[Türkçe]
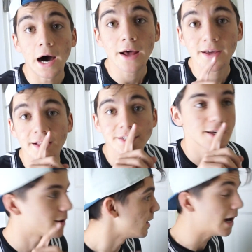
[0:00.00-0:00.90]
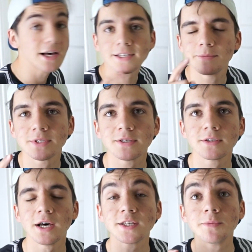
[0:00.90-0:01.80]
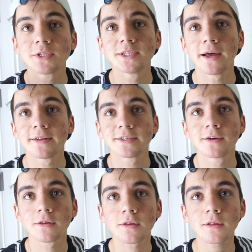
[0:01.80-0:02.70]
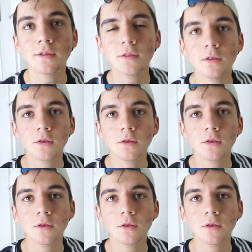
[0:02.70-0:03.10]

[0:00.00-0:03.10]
Arkadaşlar hazır mısınız? Hazır mısınız Serdar? Ben hazırım.